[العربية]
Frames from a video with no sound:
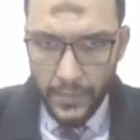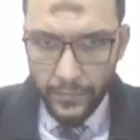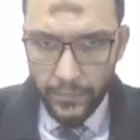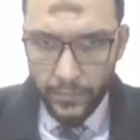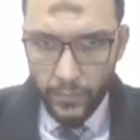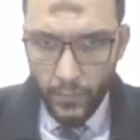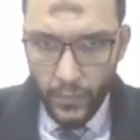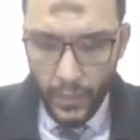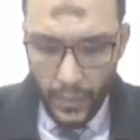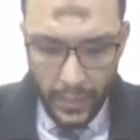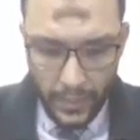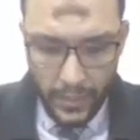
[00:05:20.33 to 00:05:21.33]
دي
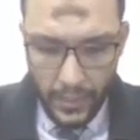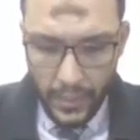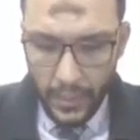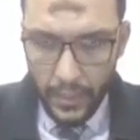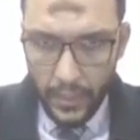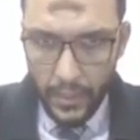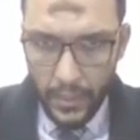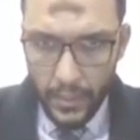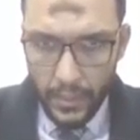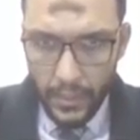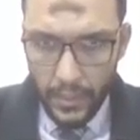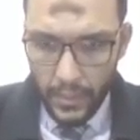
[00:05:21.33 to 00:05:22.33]
هديها
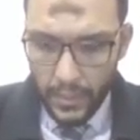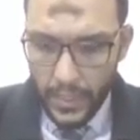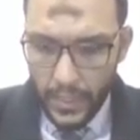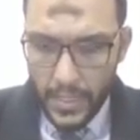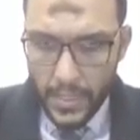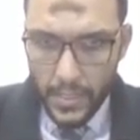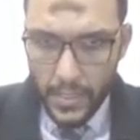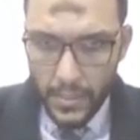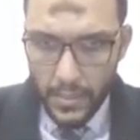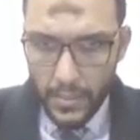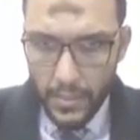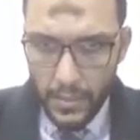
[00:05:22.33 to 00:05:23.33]

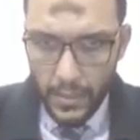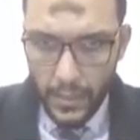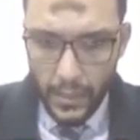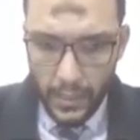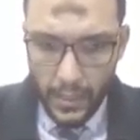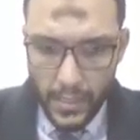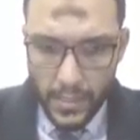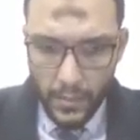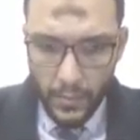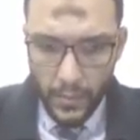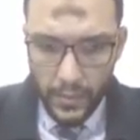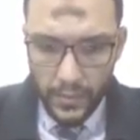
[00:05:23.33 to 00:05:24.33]
كلاس الكلاس
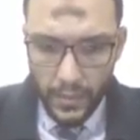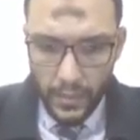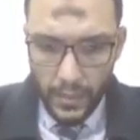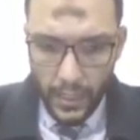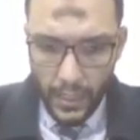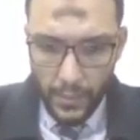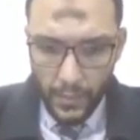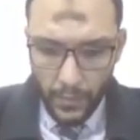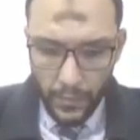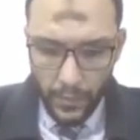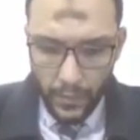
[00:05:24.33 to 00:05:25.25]
دوت هيبقى